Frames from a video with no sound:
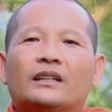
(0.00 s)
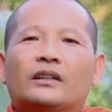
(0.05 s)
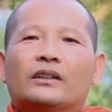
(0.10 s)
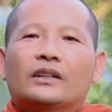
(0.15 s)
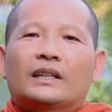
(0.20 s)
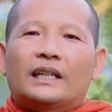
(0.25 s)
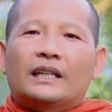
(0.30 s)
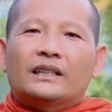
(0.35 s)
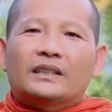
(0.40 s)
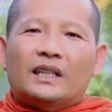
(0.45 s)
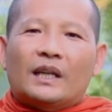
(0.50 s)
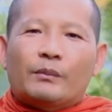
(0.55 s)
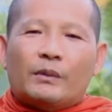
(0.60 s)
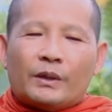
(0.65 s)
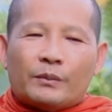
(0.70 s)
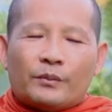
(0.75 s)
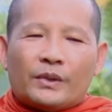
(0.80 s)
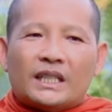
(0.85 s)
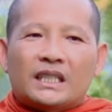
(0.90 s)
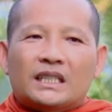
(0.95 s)
còn nơi tay
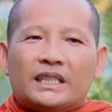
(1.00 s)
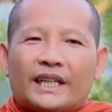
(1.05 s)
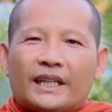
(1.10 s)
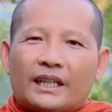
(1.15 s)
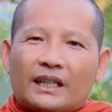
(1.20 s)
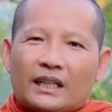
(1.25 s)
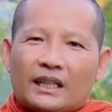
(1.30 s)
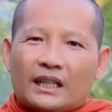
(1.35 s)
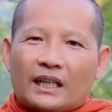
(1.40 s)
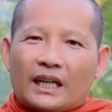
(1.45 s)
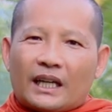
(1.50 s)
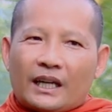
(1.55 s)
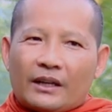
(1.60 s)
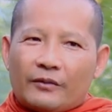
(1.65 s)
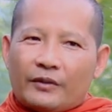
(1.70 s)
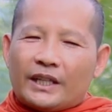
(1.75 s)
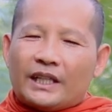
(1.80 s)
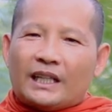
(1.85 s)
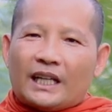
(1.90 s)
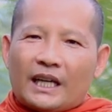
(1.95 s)
mình pin chất năng
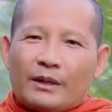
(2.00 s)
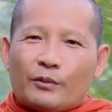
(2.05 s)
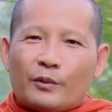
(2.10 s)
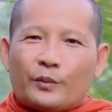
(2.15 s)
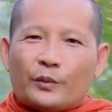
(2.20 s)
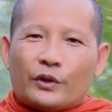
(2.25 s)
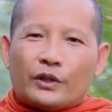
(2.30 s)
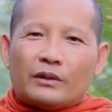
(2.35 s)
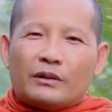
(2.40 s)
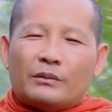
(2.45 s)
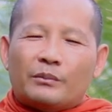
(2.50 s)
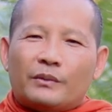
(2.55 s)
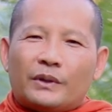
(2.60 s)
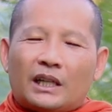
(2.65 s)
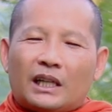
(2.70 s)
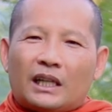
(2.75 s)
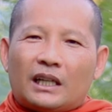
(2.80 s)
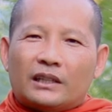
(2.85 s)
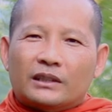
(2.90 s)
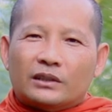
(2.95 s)
ở với đại một phút
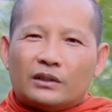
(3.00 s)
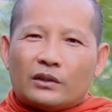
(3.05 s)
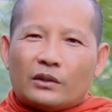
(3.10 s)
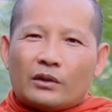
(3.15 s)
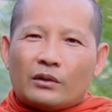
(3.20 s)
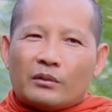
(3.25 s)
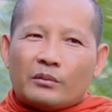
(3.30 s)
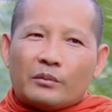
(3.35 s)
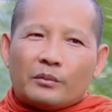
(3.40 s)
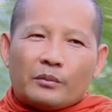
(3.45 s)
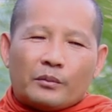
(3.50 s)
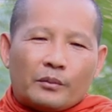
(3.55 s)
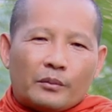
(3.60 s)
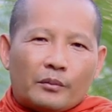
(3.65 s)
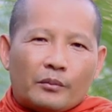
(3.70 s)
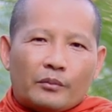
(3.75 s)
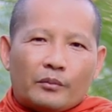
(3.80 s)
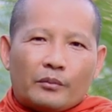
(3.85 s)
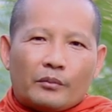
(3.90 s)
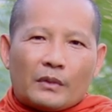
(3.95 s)
và ông trong
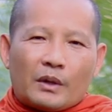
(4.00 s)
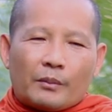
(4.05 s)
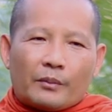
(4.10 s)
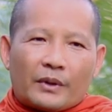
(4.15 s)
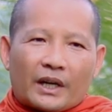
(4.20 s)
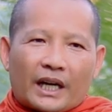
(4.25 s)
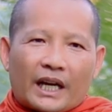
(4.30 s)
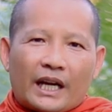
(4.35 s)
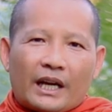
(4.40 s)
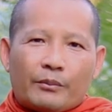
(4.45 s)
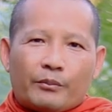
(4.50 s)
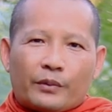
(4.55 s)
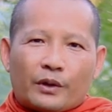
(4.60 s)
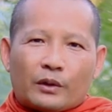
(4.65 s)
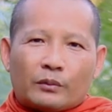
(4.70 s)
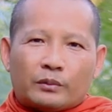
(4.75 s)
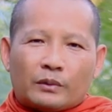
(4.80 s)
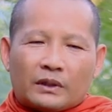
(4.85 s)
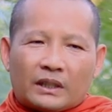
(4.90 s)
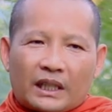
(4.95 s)
bầm ra
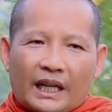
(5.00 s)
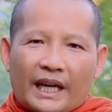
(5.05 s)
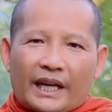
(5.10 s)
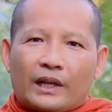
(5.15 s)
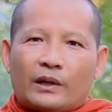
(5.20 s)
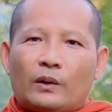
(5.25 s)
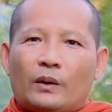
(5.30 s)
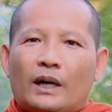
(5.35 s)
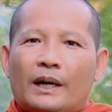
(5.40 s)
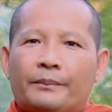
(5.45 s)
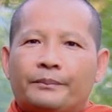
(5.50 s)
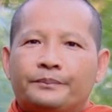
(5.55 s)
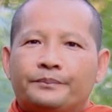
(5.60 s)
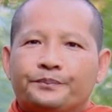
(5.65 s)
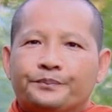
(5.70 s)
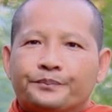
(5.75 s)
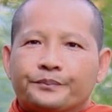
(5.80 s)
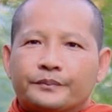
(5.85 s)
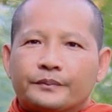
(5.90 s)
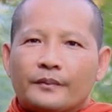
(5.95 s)
trong nai nom
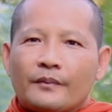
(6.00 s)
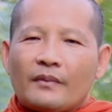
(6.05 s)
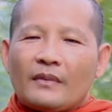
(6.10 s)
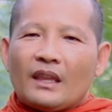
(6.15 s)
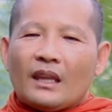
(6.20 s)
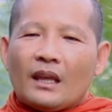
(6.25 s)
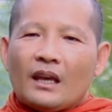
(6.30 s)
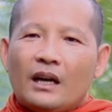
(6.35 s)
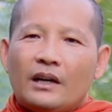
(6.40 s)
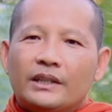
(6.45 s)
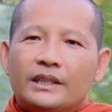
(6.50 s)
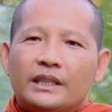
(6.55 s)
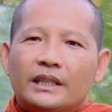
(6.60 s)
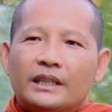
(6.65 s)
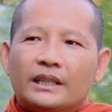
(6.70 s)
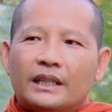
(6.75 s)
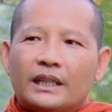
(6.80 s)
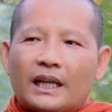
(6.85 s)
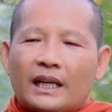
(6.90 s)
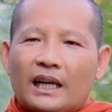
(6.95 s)
ở
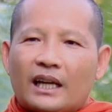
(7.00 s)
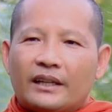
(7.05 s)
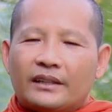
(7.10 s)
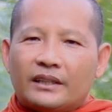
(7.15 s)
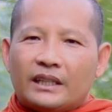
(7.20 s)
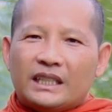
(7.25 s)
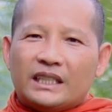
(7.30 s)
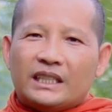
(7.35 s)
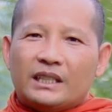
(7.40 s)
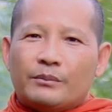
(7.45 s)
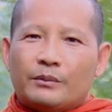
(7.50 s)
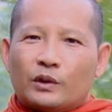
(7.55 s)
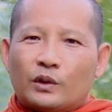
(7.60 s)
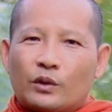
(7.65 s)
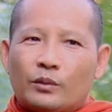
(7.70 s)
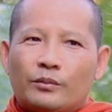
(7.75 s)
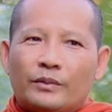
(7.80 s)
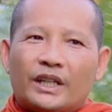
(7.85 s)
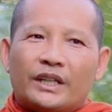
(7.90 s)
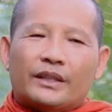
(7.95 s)
dưới nó khai tới chơi mình
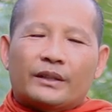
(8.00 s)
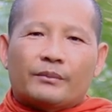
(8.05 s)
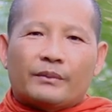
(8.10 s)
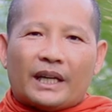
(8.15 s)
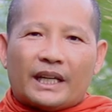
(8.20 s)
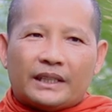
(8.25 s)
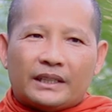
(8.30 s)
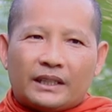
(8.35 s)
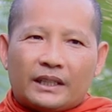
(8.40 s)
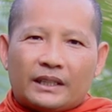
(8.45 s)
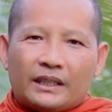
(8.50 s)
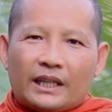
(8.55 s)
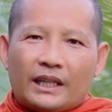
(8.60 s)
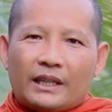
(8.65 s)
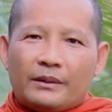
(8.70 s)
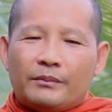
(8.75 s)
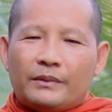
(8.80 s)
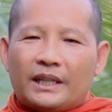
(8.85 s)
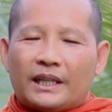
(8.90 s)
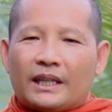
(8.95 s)
nuôi miên tầm ma tết
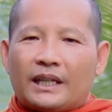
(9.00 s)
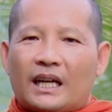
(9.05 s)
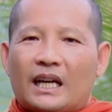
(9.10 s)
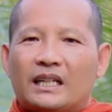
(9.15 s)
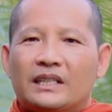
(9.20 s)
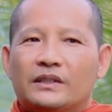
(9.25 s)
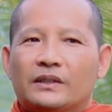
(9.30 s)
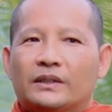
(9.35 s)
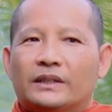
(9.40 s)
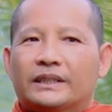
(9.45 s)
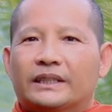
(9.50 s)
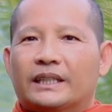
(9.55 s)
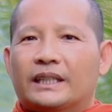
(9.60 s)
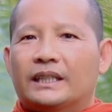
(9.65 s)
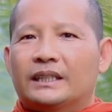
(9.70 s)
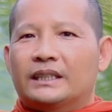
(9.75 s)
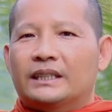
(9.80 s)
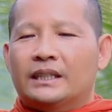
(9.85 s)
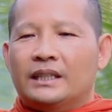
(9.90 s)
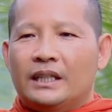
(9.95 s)
hệ biên ca vô
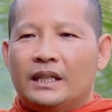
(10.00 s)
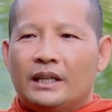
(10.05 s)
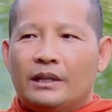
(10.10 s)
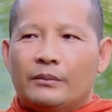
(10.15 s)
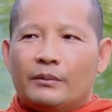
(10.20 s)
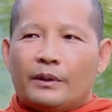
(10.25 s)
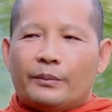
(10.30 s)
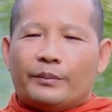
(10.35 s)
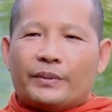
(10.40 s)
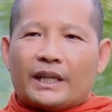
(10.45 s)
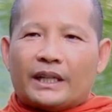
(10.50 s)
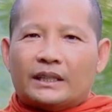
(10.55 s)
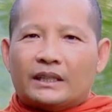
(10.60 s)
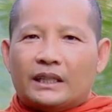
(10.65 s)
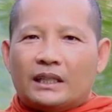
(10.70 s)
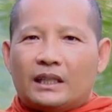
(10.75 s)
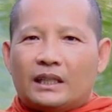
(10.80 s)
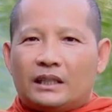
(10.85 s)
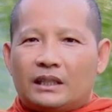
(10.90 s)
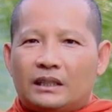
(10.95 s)
trơ và
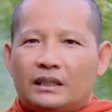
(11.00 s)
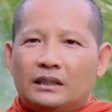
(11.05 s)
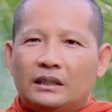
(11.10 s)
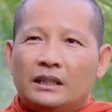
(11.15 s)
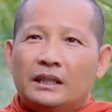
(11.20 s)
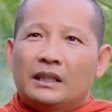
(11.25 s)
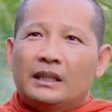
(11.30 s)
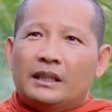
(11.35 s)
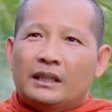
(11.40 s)
prater lọ